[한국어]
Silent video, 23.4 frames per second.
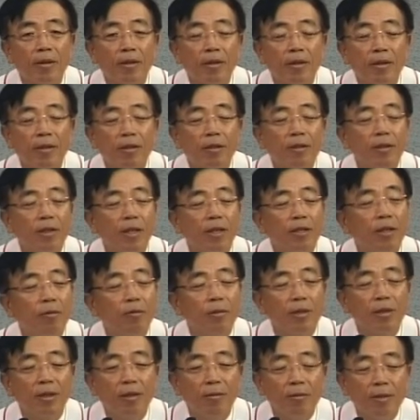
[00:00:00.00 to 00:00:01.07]
그렇지 않다고
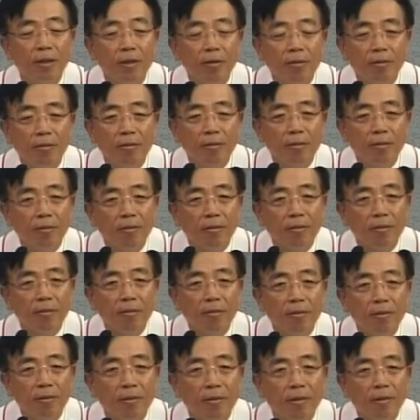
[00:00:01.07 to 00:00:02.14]
한다면
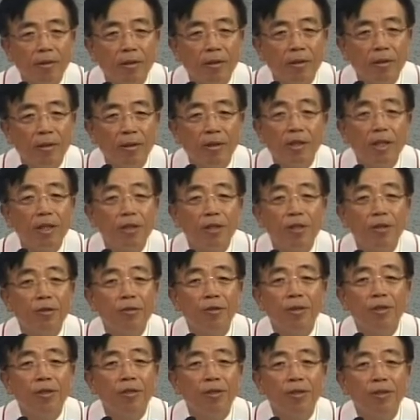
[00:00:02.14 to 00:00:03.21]

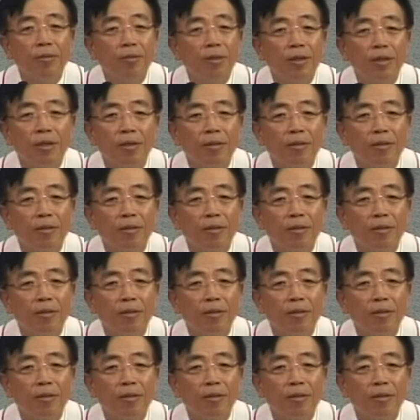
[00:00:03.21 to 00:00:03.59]
영양실조인 것입니다.